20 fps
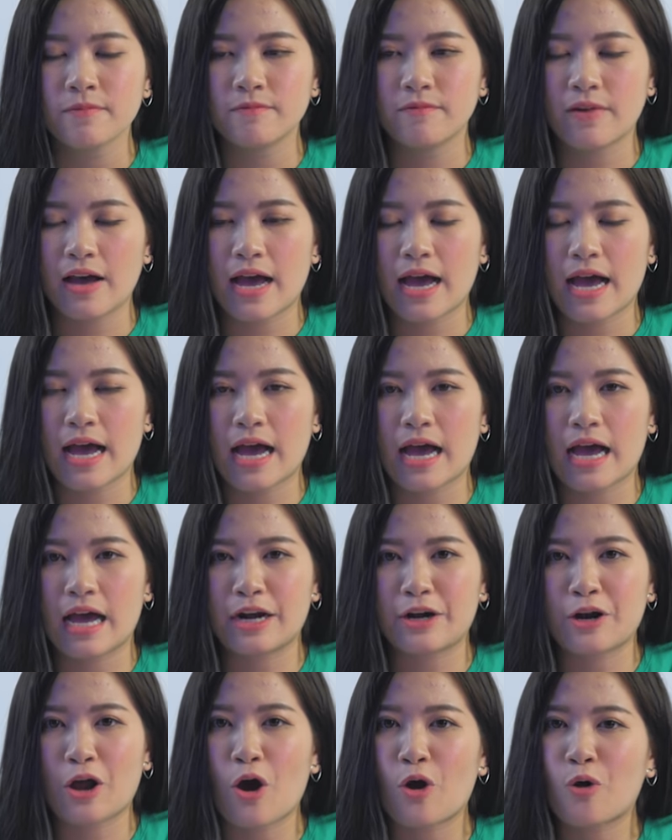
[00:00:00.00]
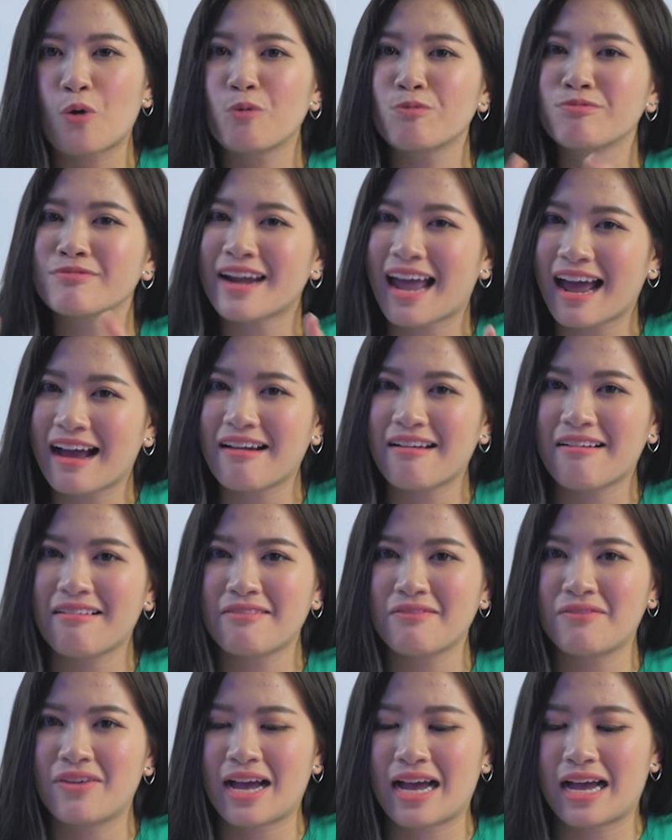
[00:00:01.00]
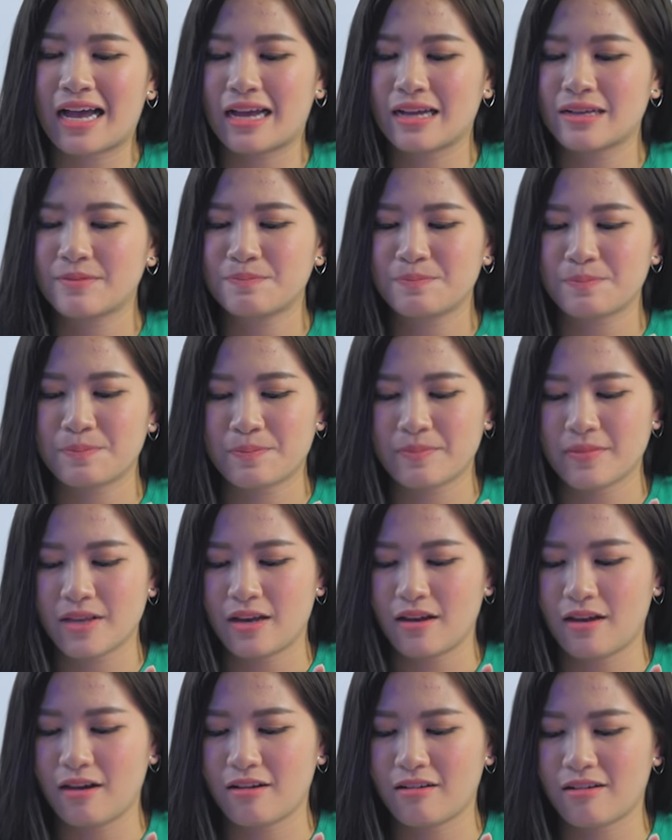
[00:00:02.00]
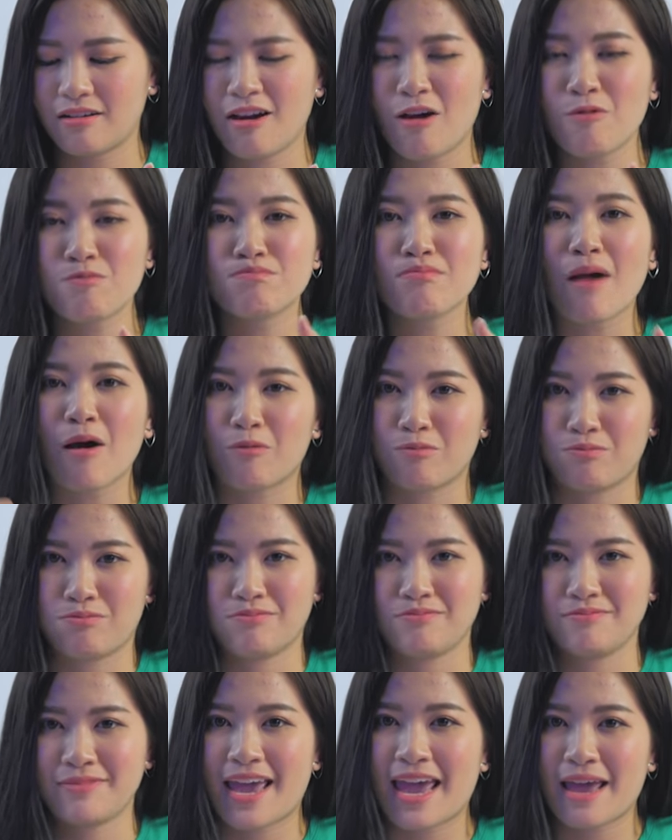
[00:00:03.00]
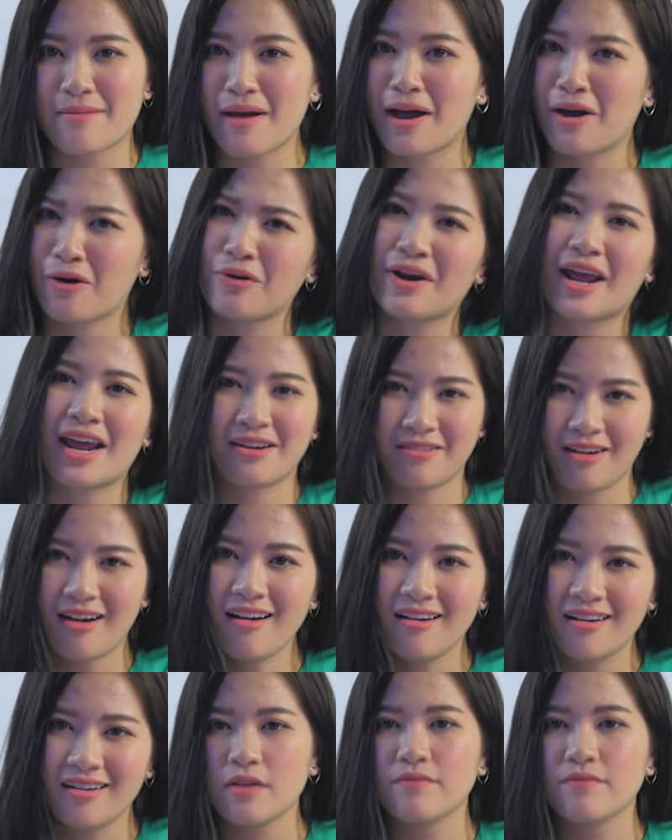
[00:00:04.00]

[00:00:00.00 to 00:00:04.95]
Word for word: Và nó cũng nặng và không mỏng nhẹ bằng con này nữa.